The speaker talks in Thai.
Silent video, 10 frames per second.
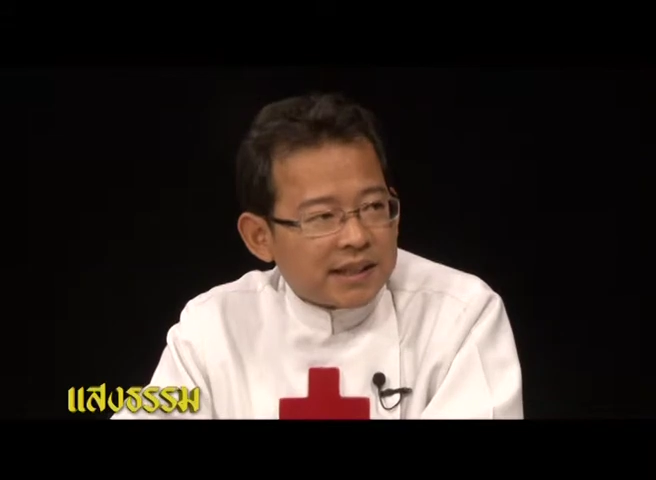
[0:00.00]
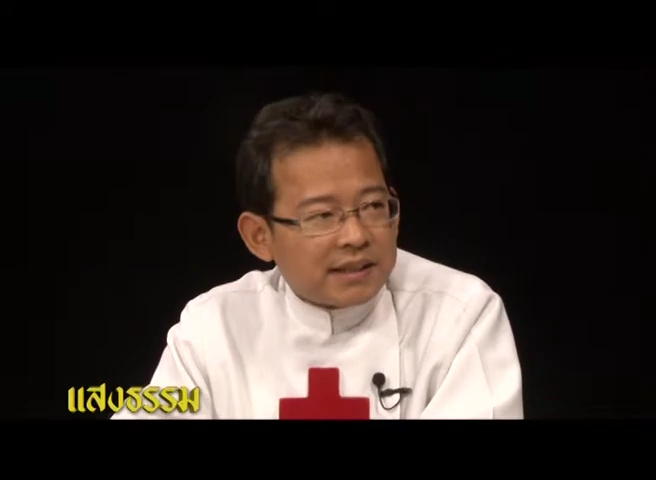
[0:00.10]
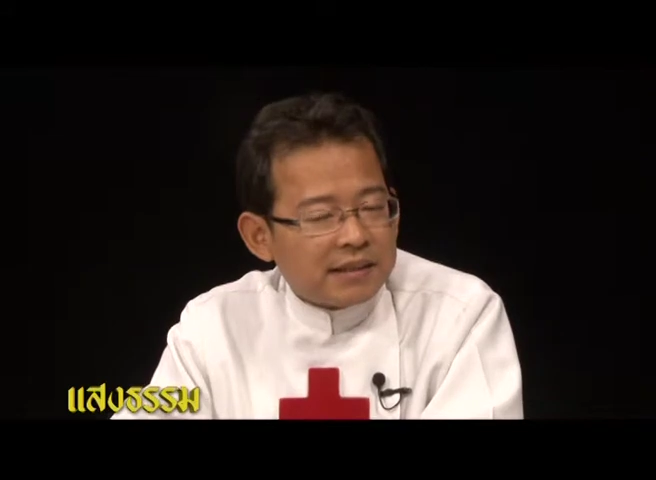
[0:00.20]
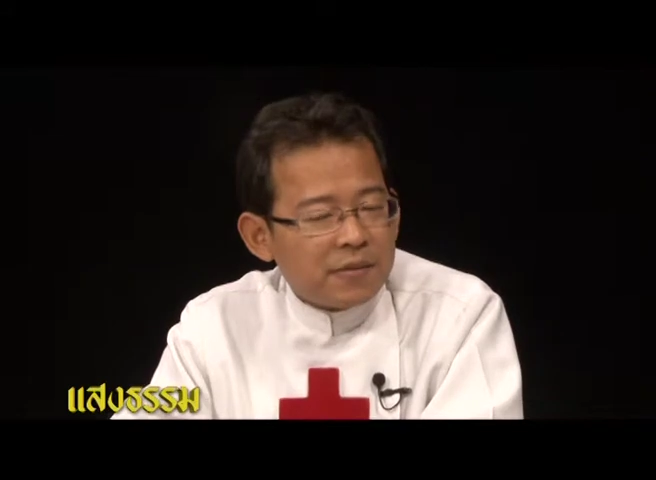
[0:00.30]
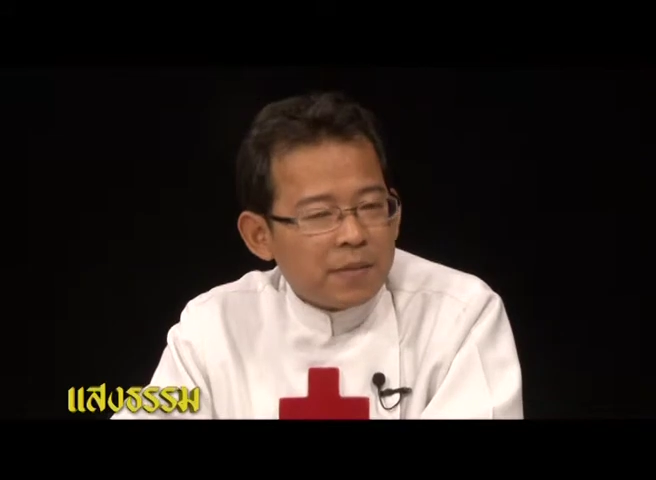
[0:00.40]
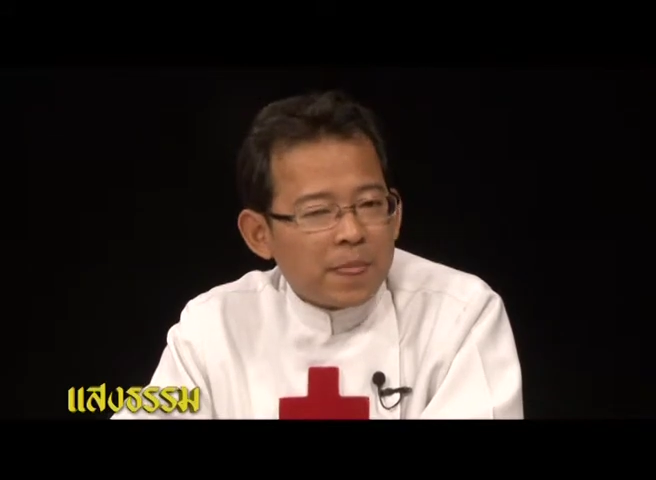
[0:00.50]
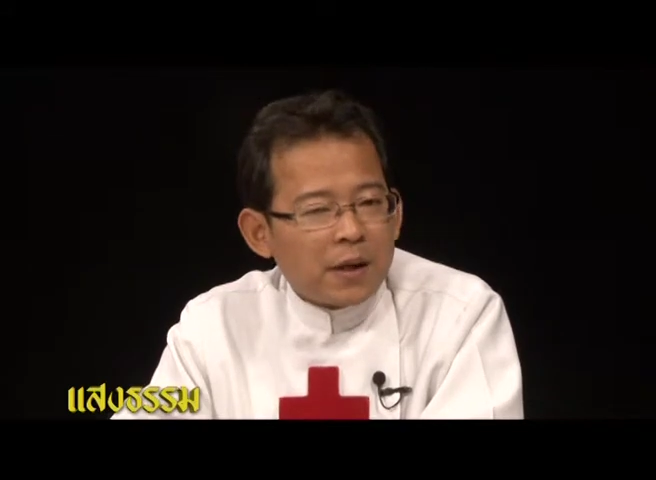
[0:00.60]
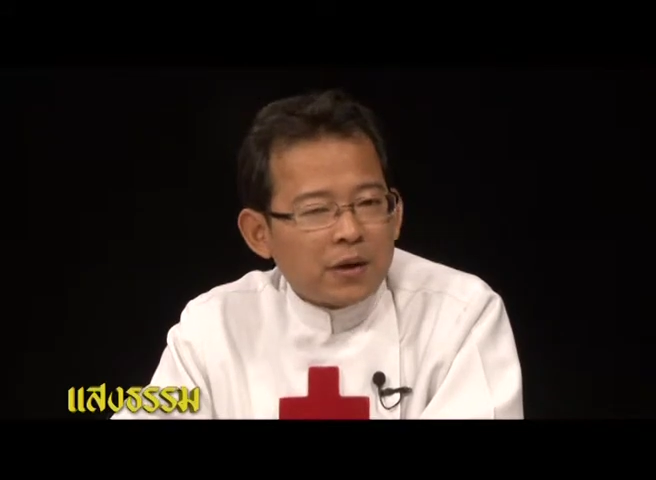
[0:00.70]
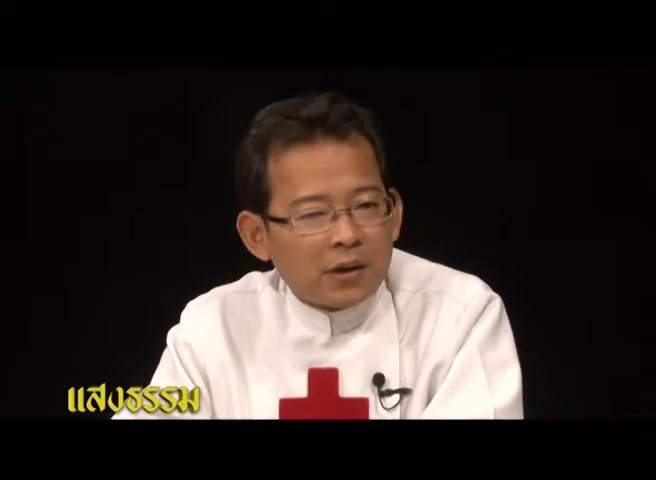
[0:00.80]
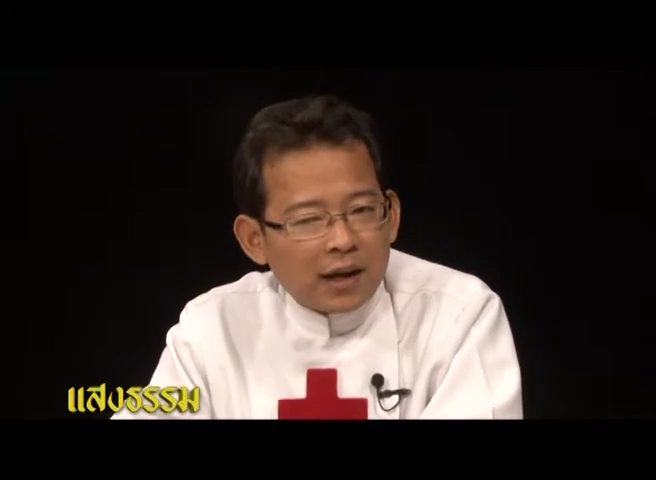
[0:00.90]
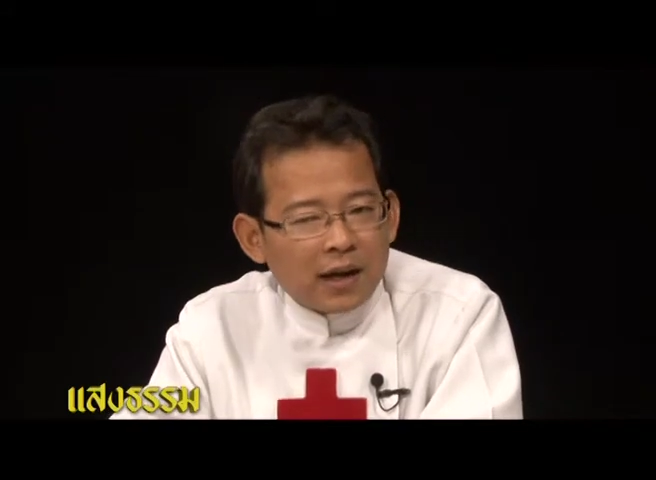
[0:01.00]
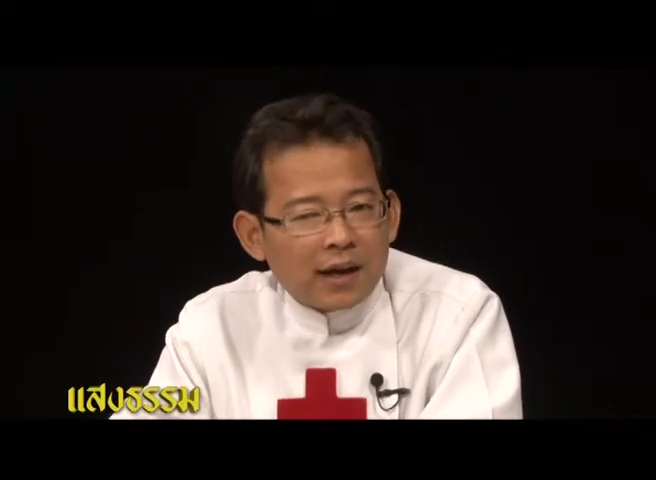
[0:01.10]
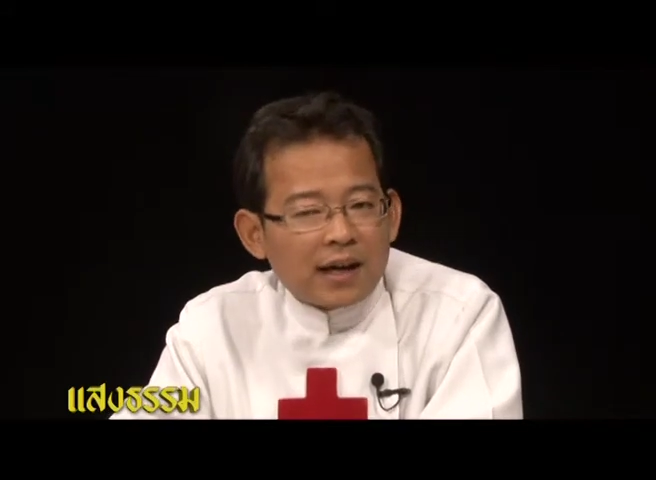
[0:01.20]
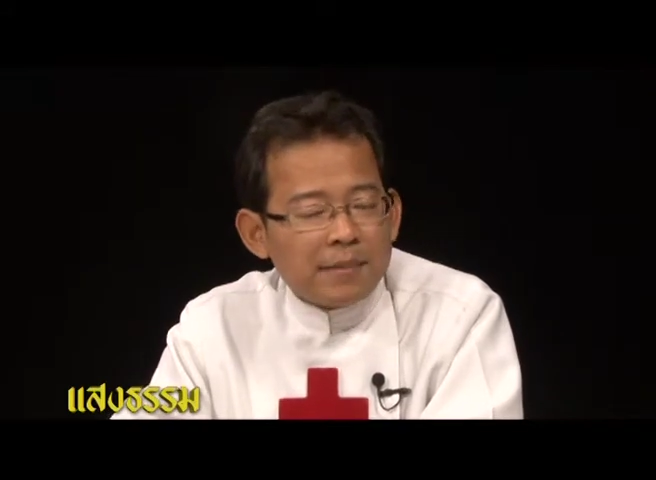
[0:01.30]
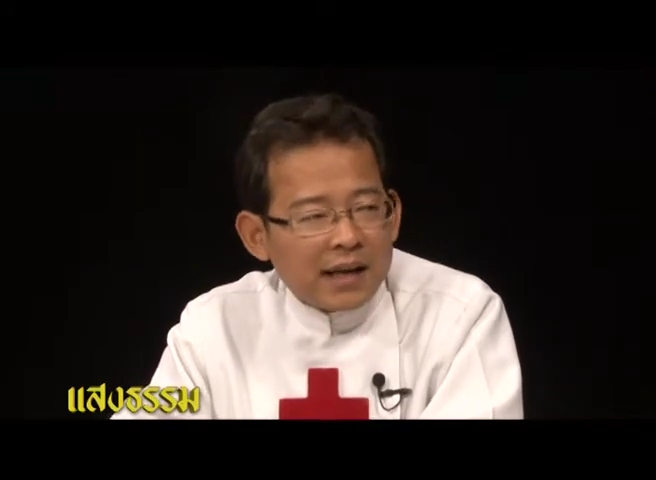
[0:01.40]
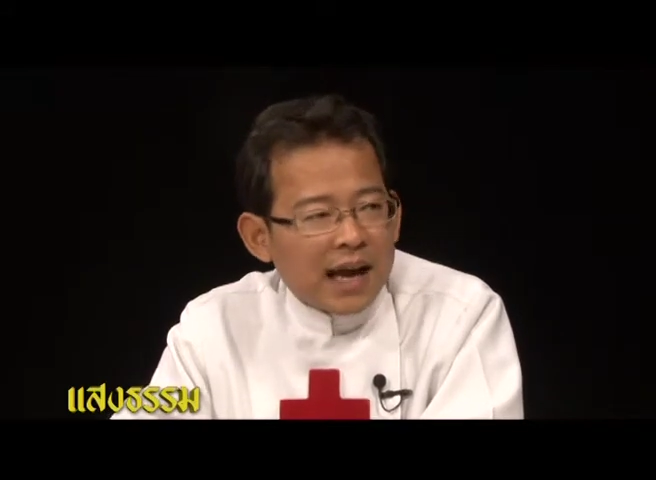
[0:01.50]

เกิดคาเม